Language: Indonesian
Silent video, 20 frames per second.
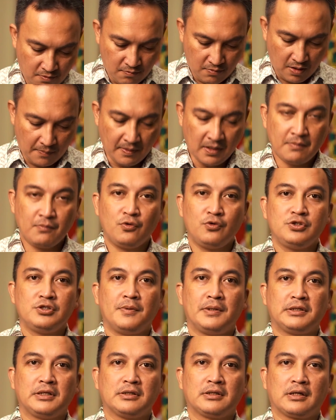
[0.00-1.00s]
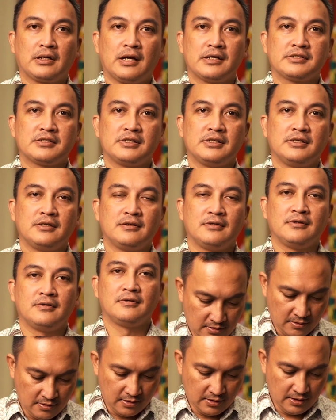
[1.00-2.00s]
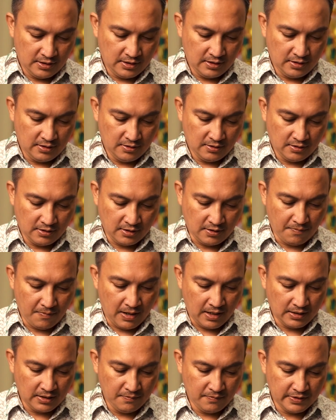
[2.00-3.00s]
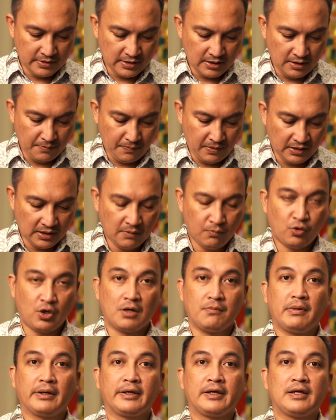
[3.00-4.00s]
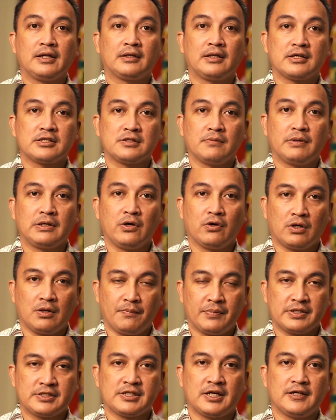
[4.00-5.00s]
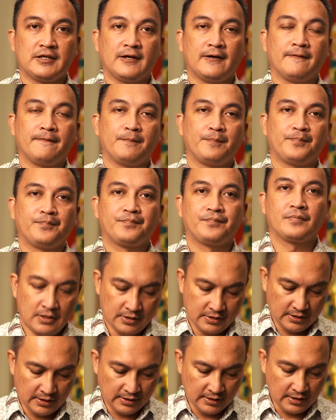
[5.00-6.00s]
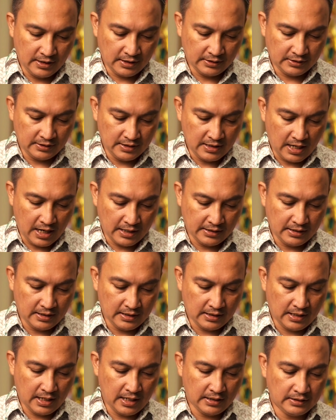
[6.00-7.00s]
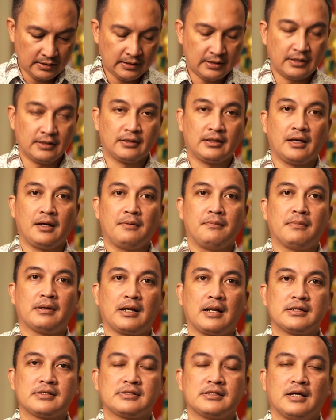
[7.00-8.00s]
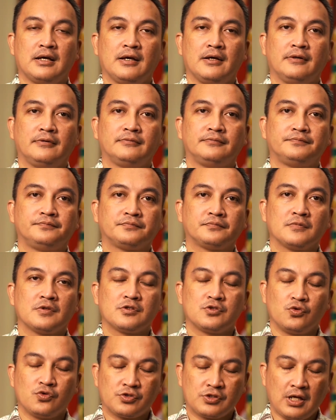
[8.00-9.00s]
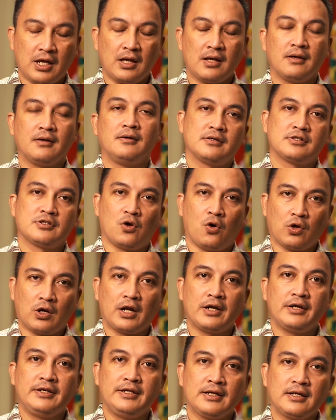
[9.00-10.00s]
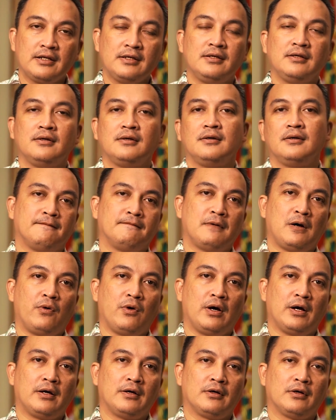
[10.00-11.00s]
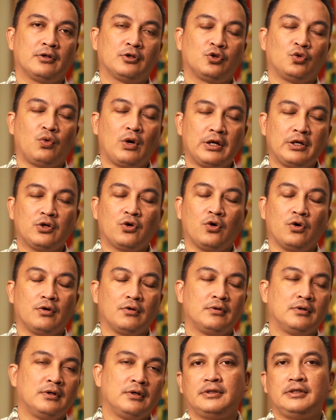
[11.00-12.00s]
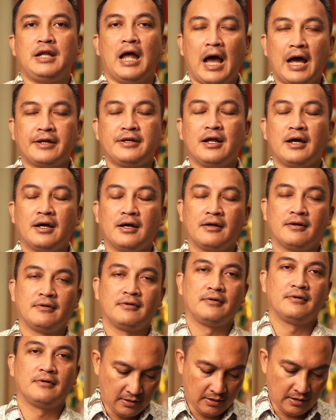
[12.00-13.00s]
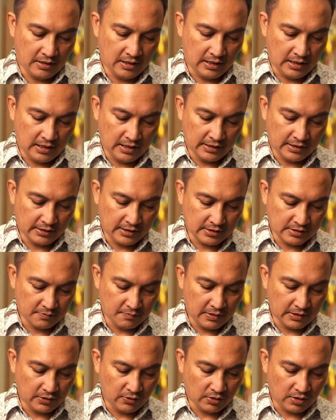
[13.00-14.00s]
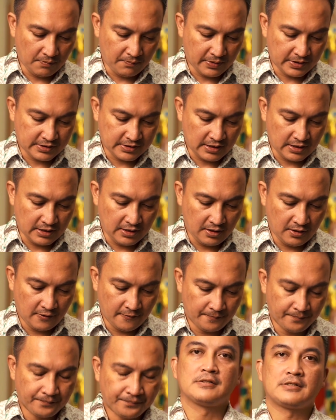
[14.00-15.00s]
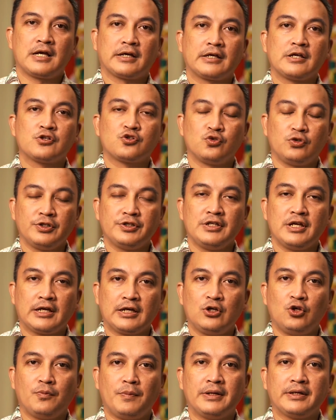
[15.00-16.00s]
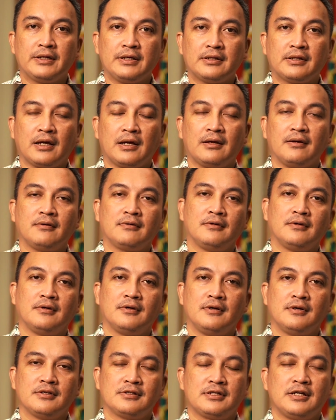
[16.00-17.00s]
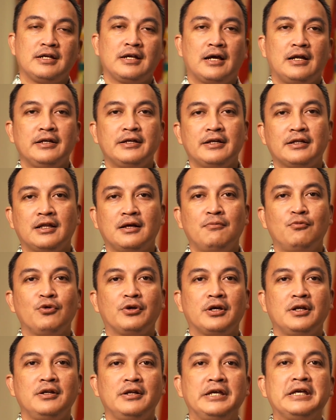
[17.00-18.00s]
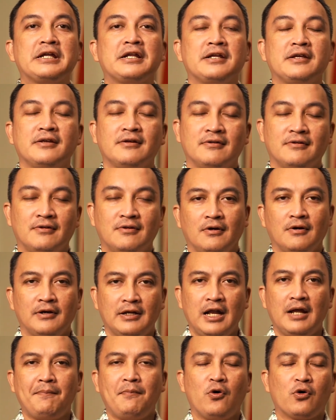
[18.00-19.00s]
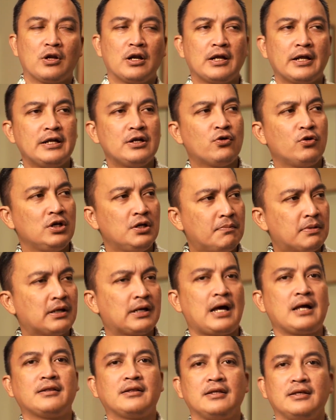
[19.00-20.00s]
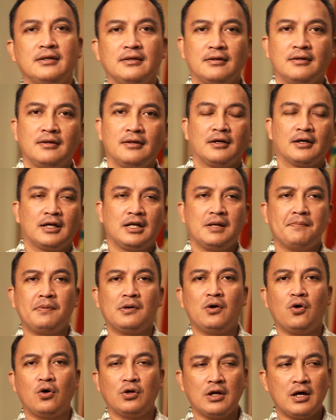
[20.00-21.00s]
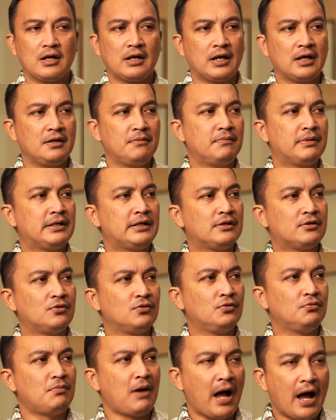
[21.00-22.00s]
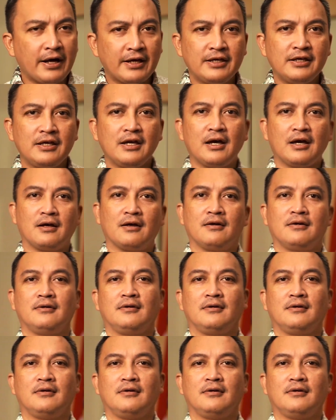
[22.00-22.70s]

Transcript: Bapak Ibu Jemaat yang terkasih, ini kembali menjadi penghiburan bagi kita sebagai orang percaya. Sehingga tidak ada lagi kita merasa susah seorang diri bahwa Tuhan kok tidak ada. Kadangkala kita sebagai orang percaya, saking sulitnya kehidupan kita, seringkali kita mungkin iri. Kenapa orang lain kok diberkati? Kenapa kok orang lain begitu bahagia?